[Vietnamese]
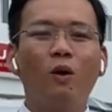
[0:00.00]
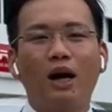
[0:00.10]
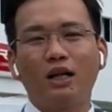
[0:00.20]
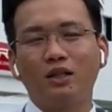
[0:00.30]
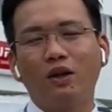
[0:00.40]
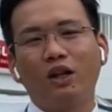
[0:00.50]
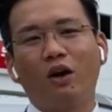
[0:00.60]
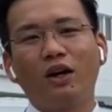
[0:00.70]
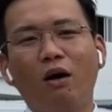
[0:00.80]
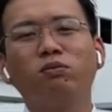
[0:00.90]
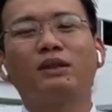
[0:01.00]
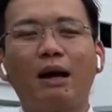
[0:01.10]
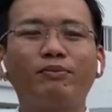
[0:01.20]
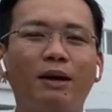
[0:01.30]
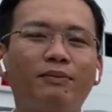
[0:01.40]
hoặc là số điện thoại không
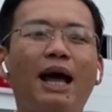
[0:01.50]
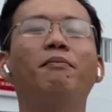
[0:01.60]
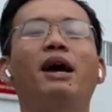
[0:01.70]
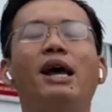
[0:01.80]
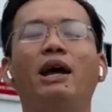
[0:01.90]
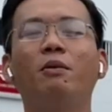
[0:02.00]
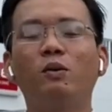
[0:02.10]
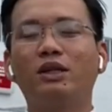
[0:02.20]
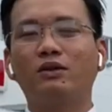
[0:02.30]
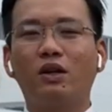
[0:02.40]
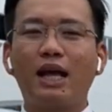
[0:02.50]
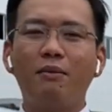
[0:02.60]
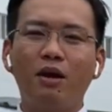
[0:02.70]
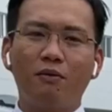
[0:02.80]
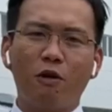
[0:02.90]
tám tám tám hai hai bốn sáu sáu
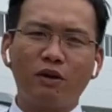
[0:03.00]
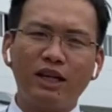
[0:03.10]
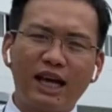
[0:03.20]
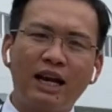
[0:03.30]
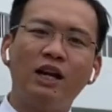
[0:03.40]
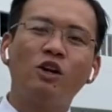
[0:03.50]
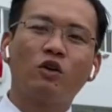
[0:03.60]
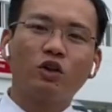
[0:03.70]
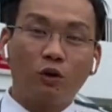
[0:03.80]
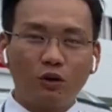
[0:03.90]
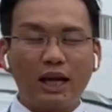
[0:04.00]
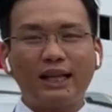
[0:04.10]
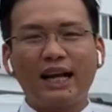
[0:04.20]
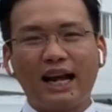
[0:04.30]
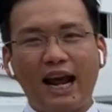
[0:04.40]
tám, đó là phòng kinh doanh của
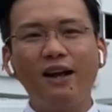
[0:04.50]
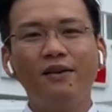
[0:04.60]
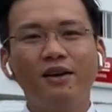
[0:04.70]
Toyota Tân Cảng.